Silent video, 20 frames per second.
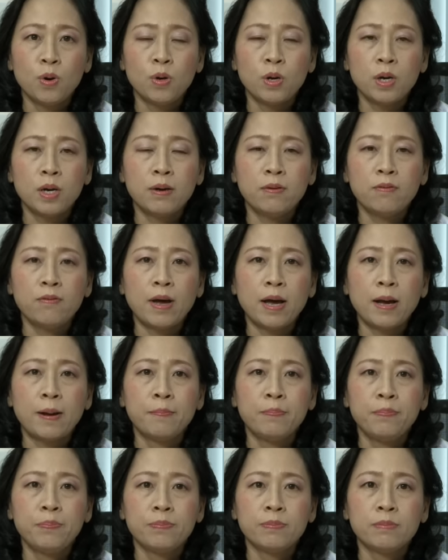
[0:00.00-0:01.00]

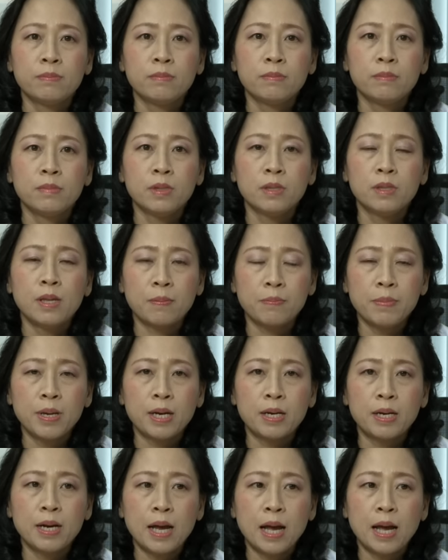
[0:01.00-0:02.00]
và Ừ, đặc
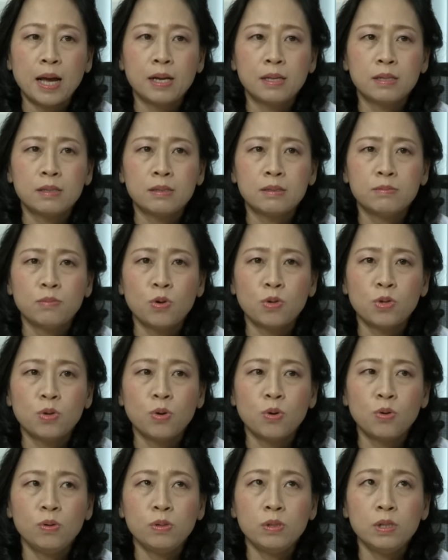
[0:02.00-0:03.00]
biệt là một
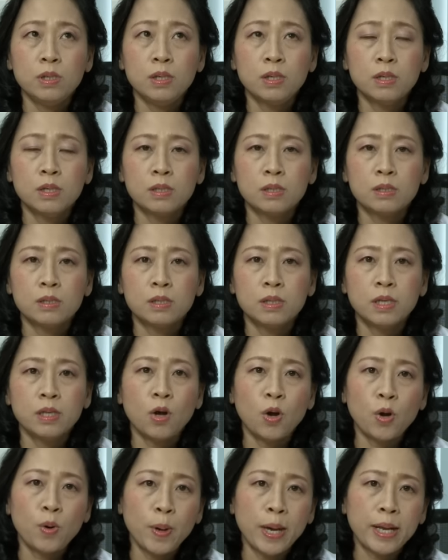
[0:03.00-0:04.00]
số ờ, cái
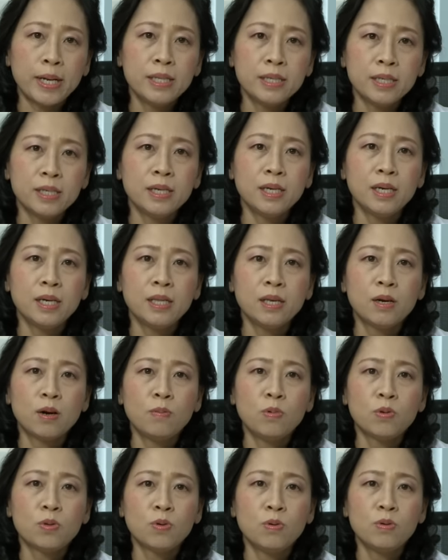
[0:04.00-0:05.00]
thói quen trước kia thì
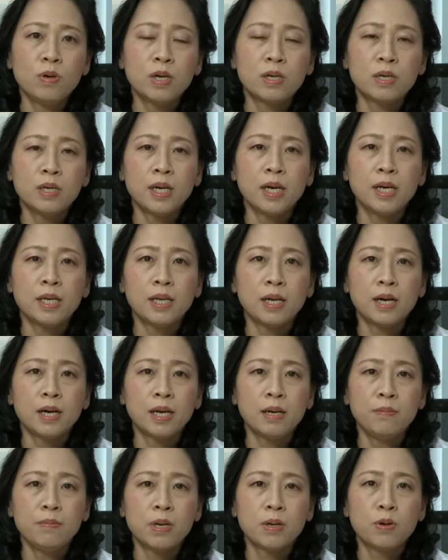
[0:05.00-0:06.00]
có một số người cứ nghĩ rằng là
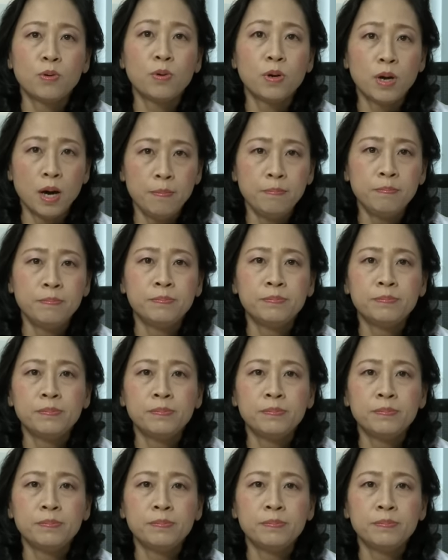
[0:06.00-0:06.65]
khi mình ngồi ngâm